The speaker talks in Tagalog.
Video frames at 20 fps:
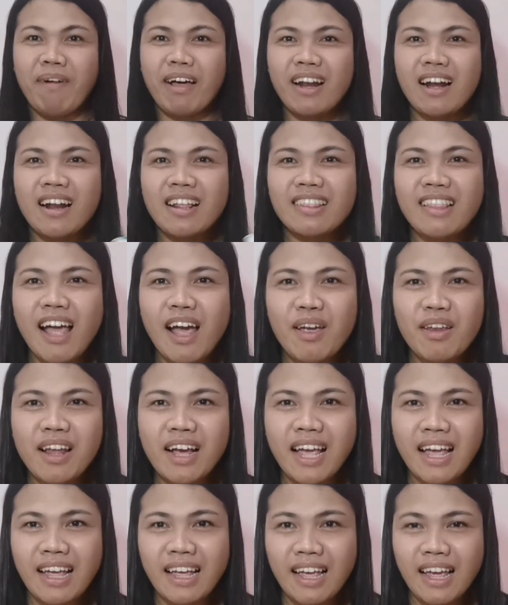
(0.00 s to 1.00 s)
Para lang tayo
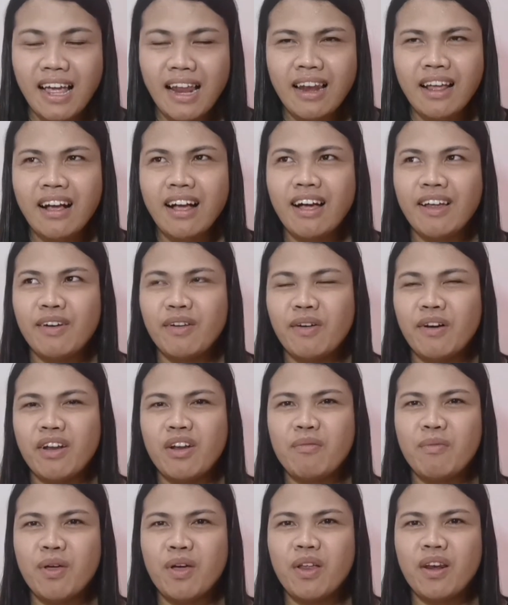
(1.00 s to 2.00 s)
nag, nag
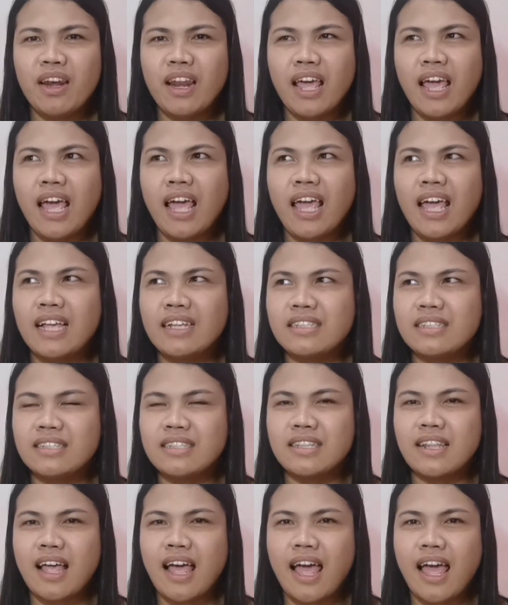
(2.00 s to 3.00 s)
ano, ano ba yun? AS,
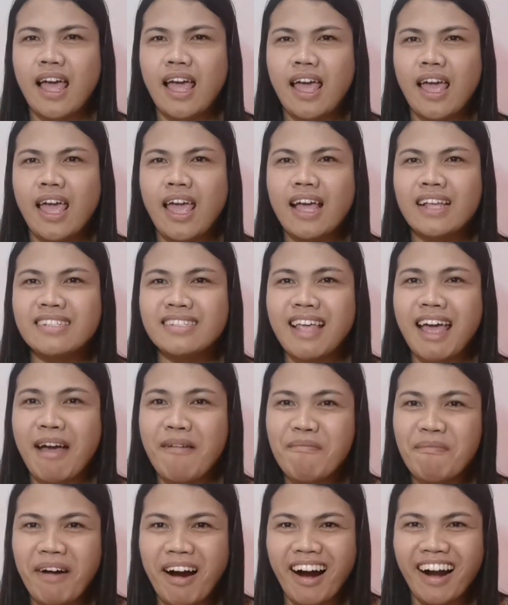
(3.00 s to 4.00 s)

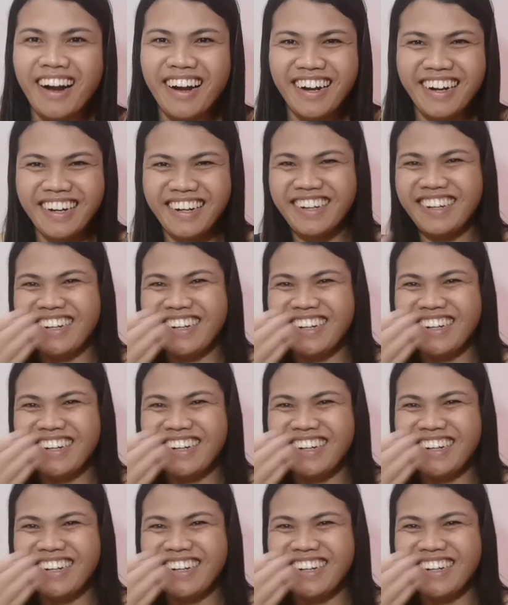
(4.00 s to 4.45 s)
ASMR.